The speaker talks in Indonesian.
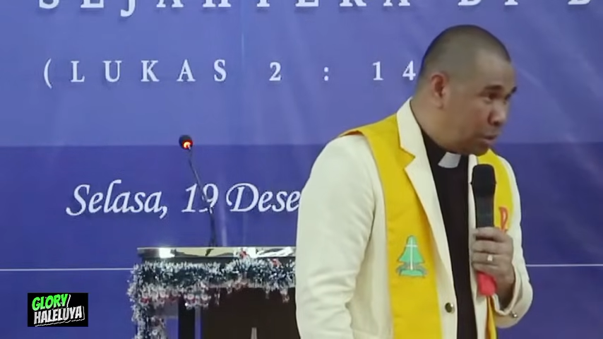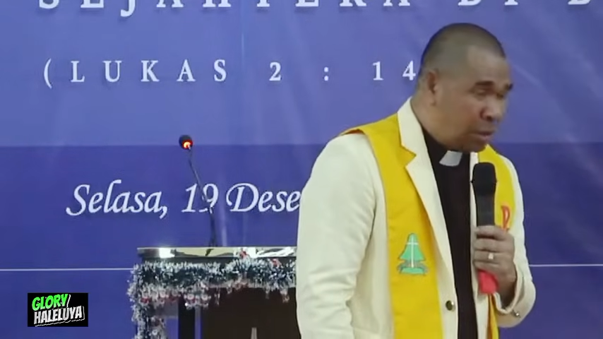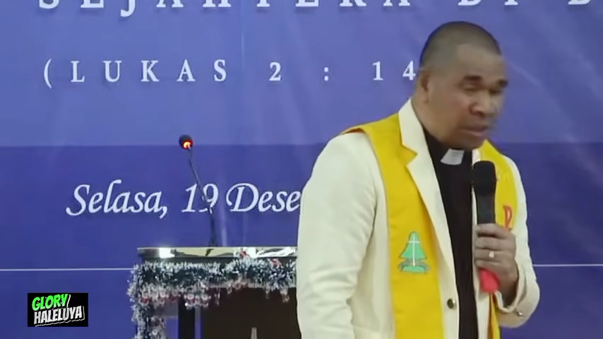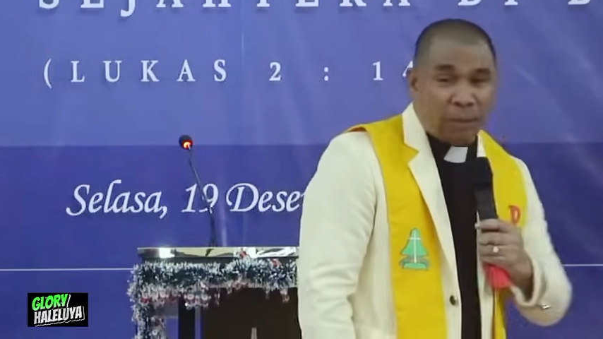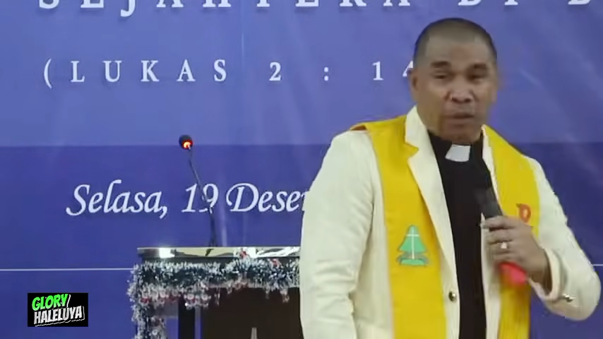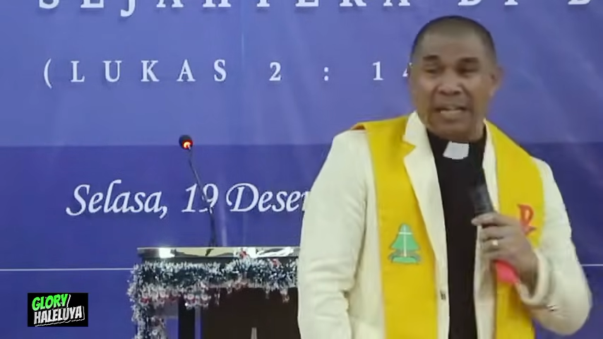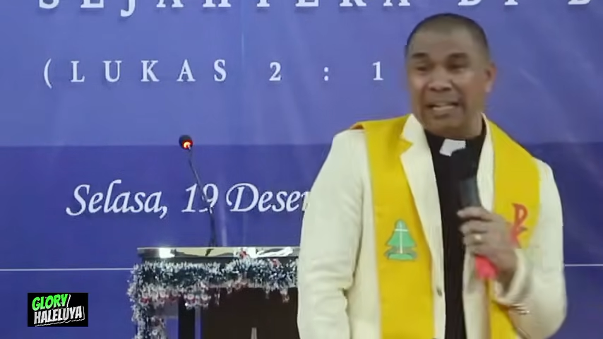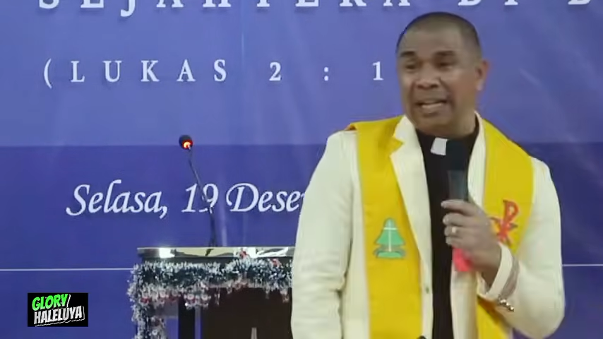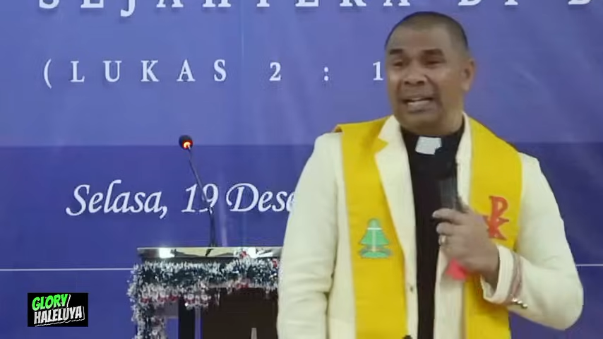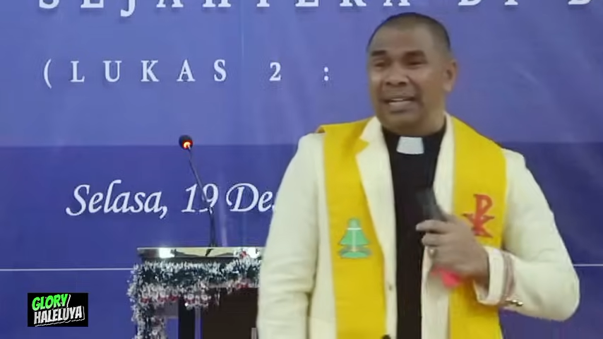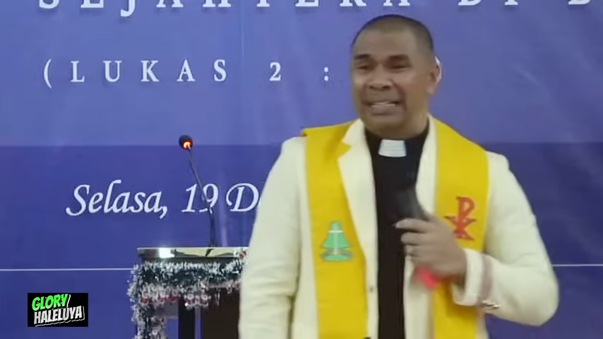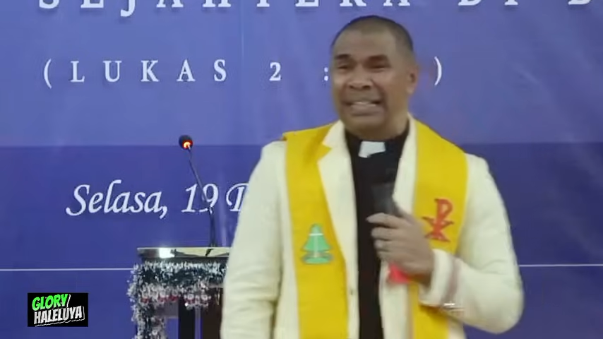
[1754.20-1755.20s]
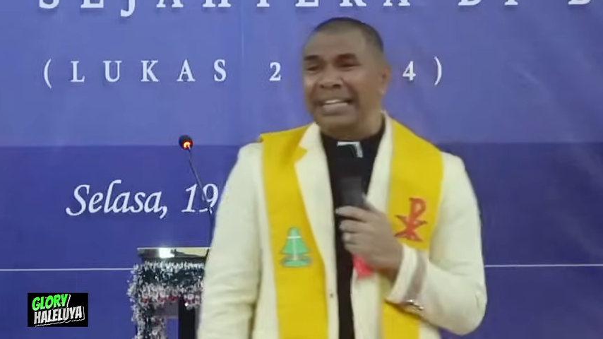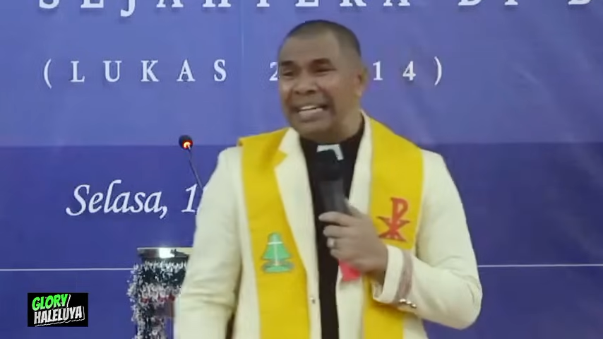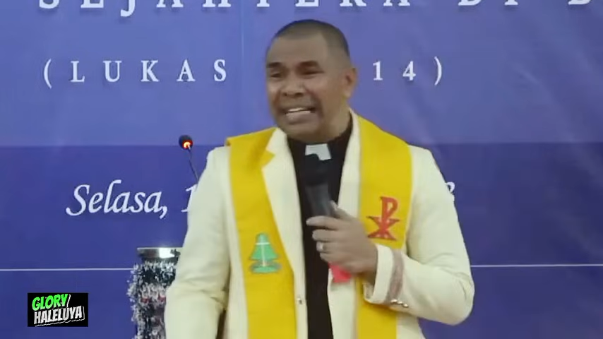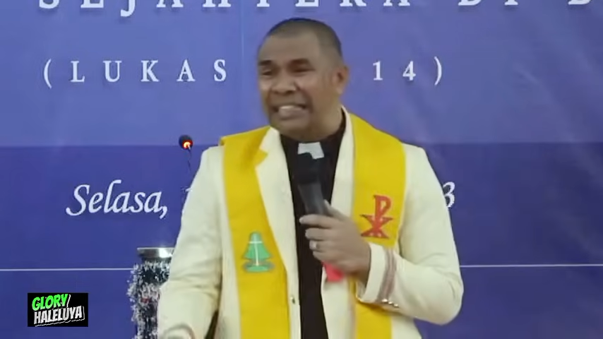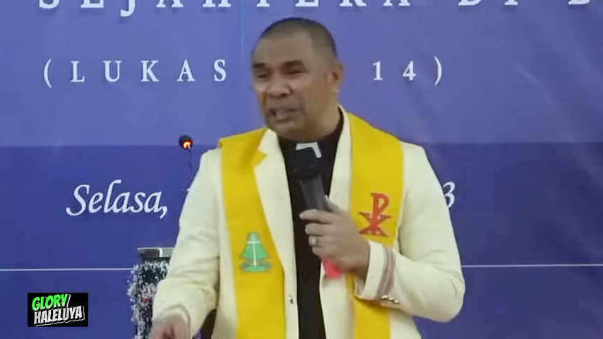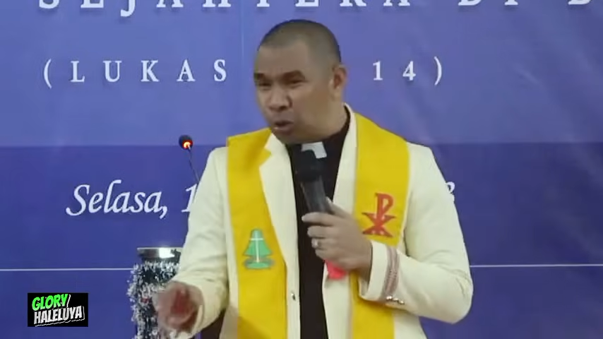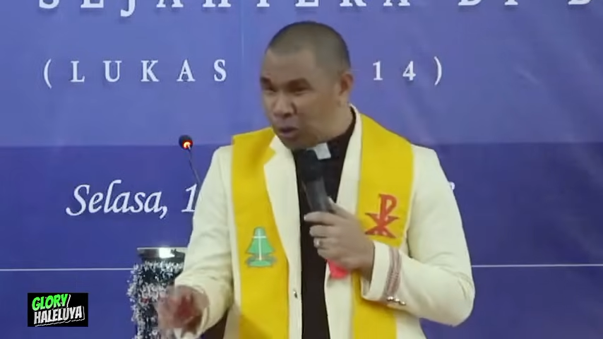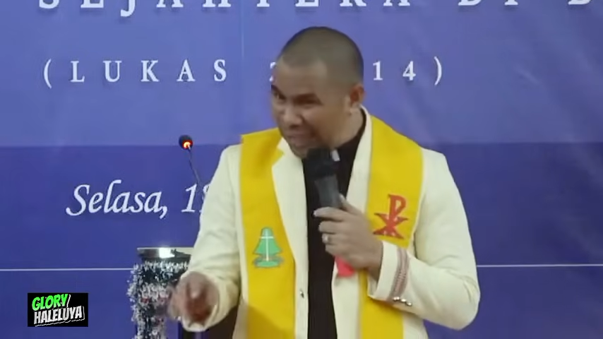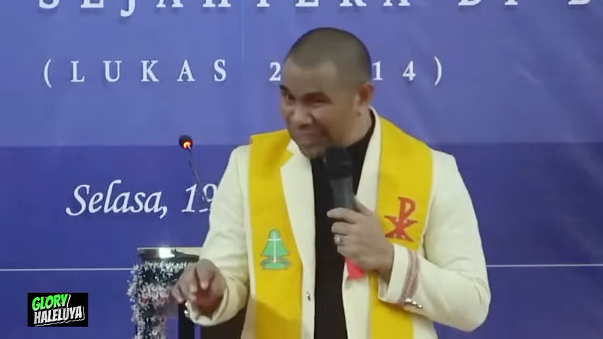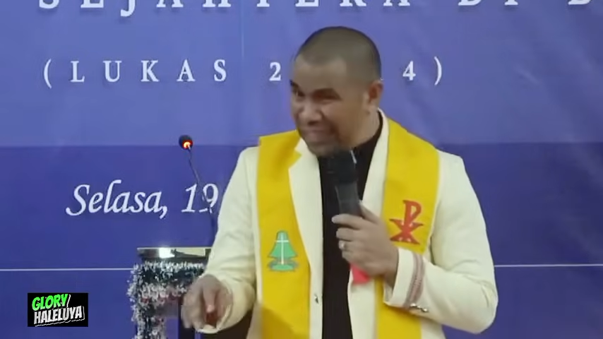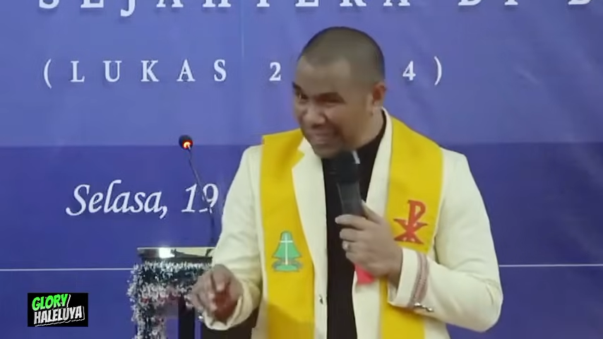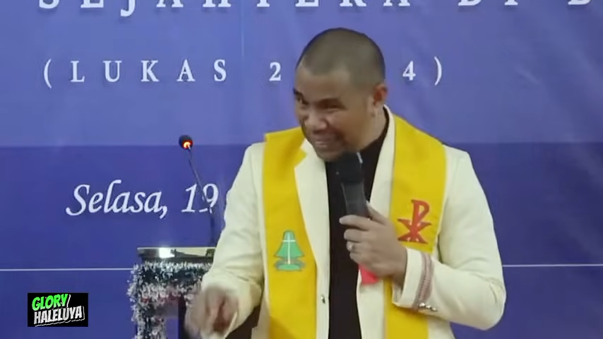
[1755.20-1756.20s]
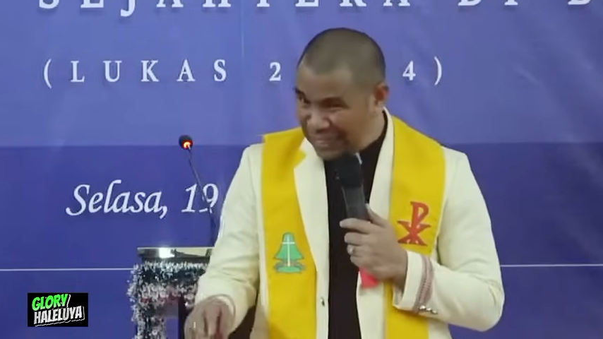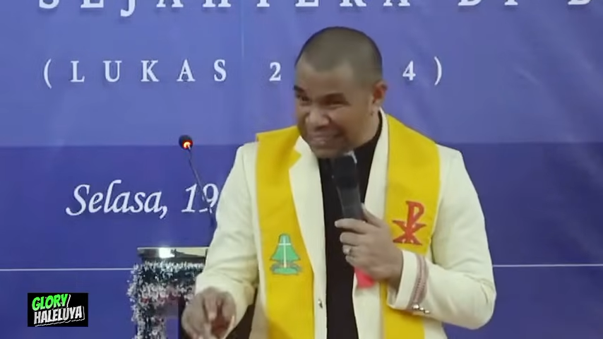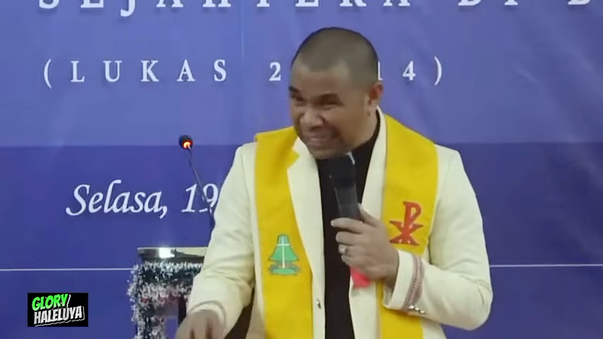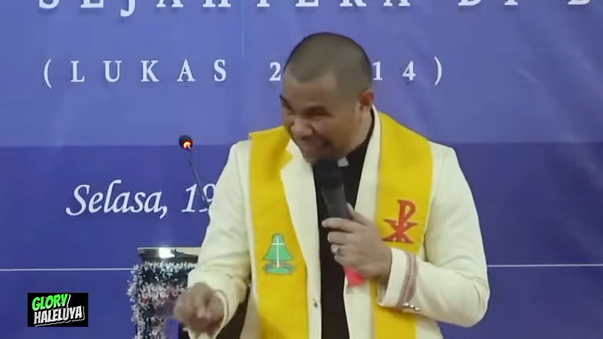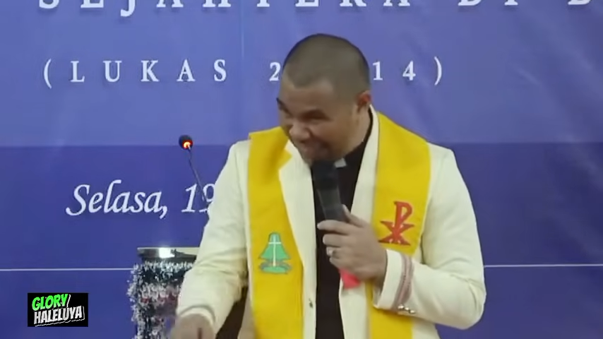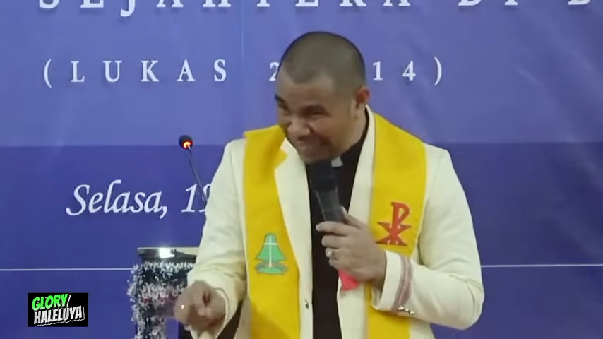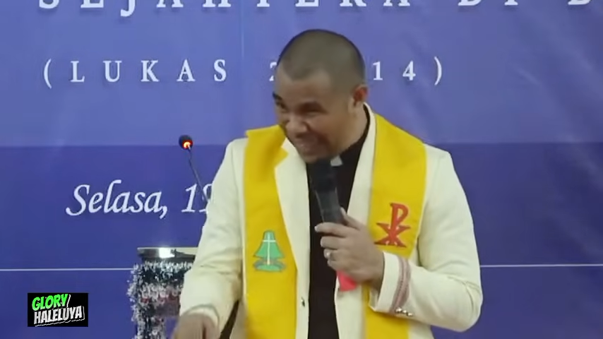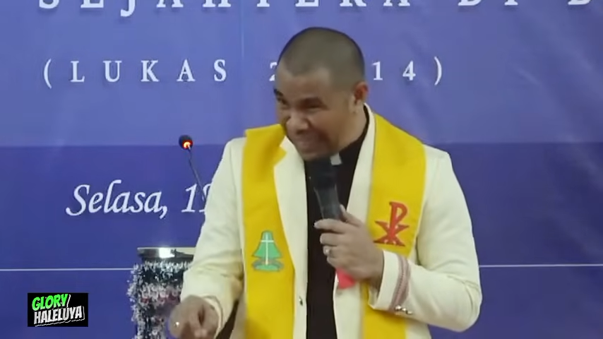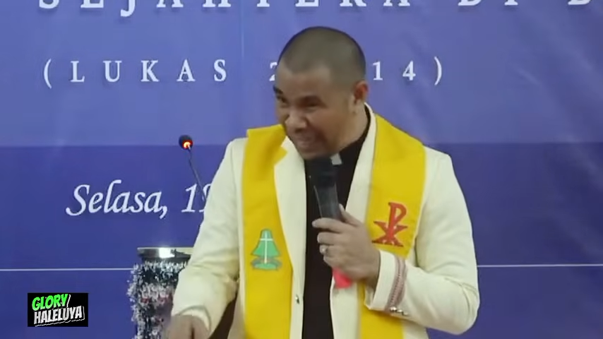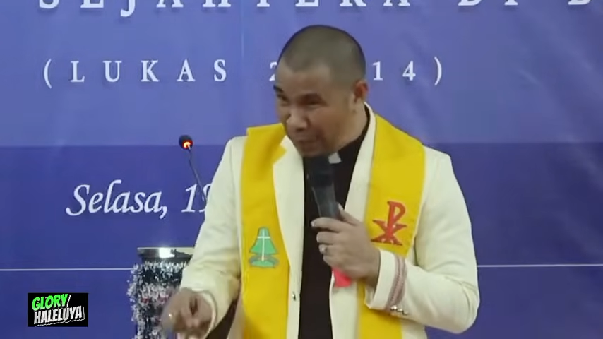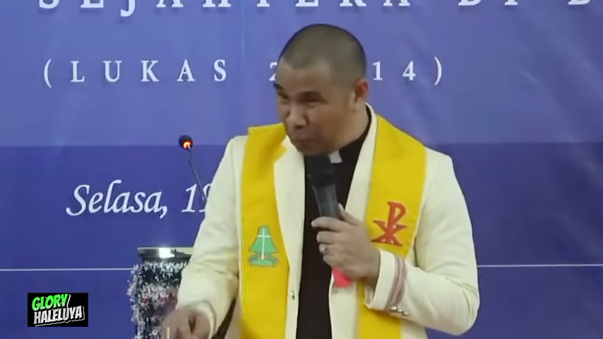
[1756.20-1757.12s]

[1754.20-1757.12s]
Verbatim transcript: Saya mau tanya, di gereja Toraja yang sini ini